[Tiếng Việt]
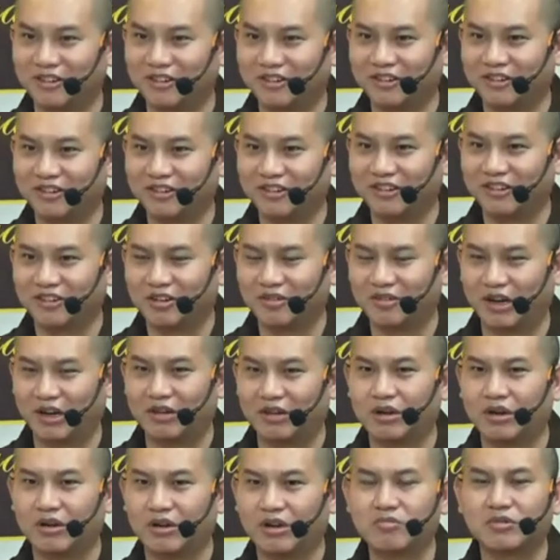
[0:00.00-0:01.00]
không phải lúc lâm
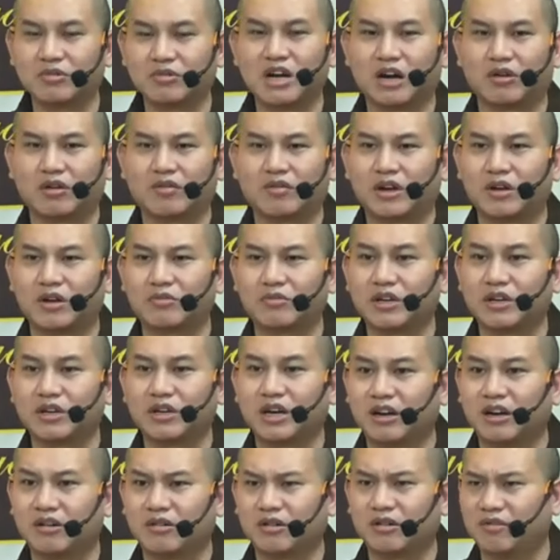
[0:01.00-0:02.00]
không được con mới không đưa đâu
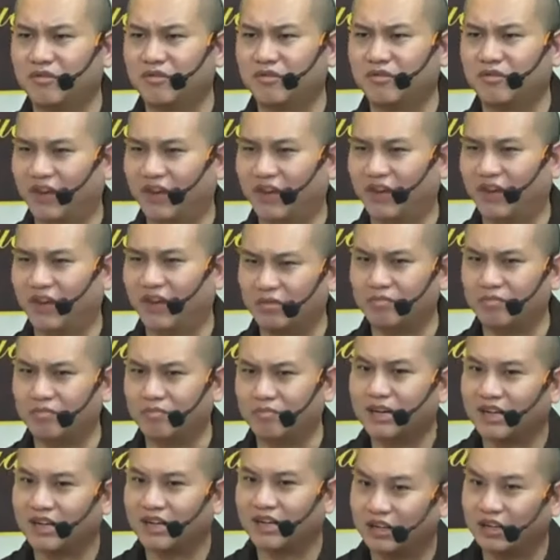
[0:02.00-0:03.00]
không phải con biết ngay từ
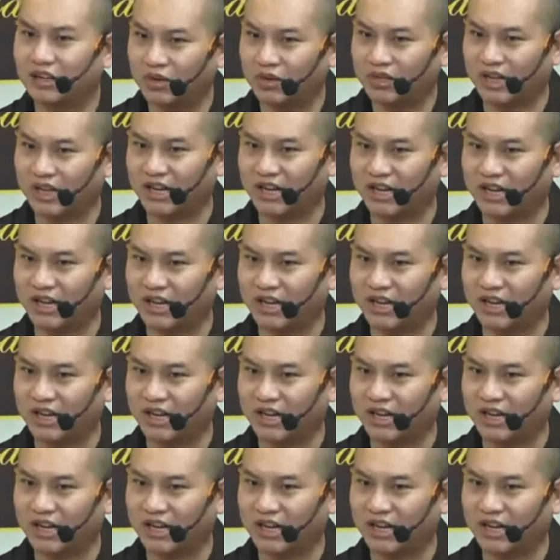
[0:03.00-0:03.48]
lúc con nhận ca